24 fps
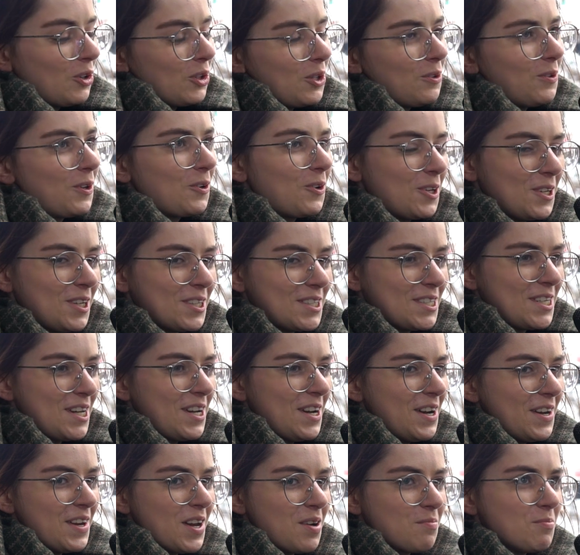Новогодние
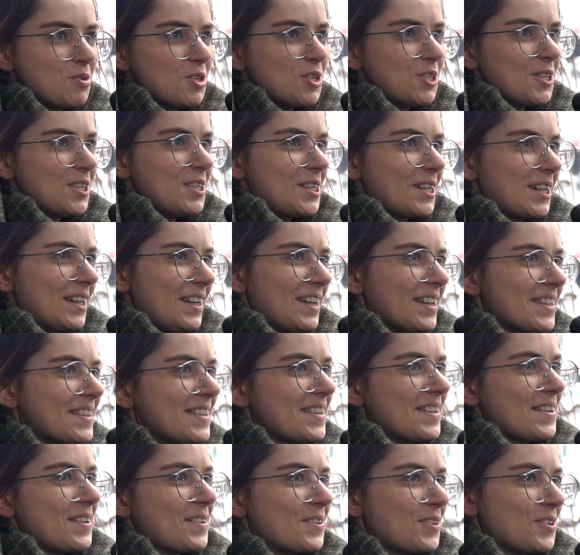цели, они обычно
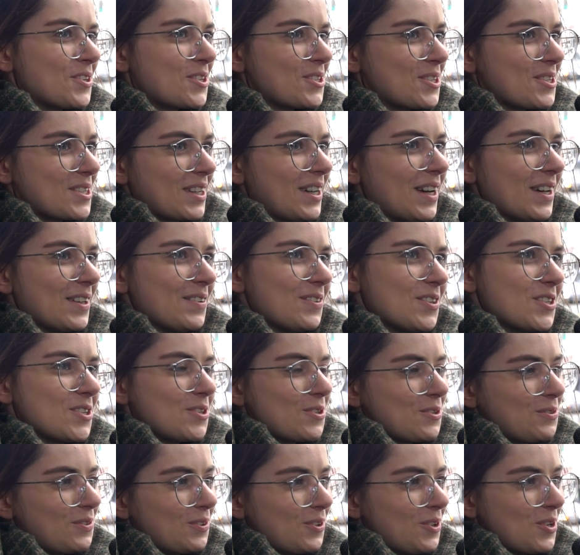секретные, то, что
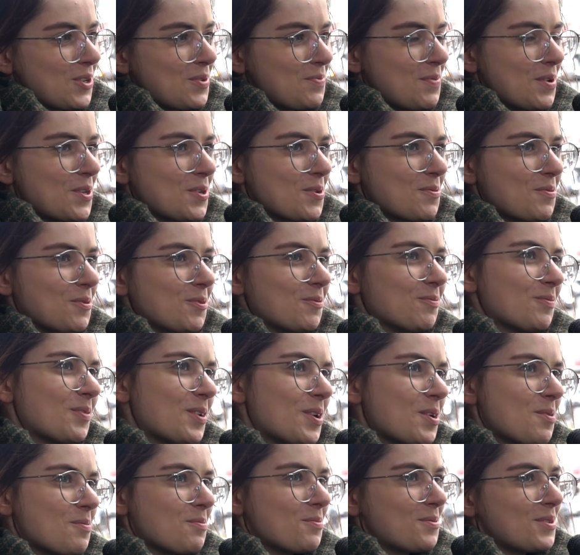загадывается Новый год, поэтому
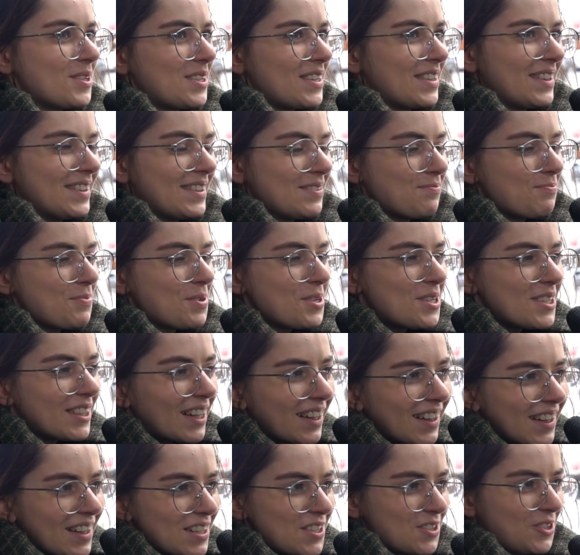пусть
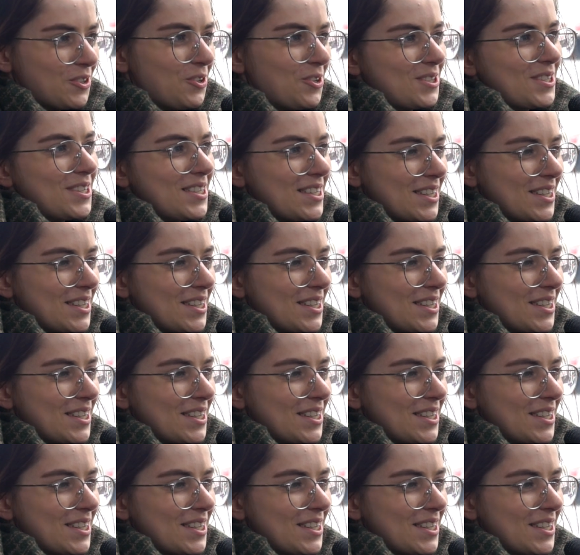так и остается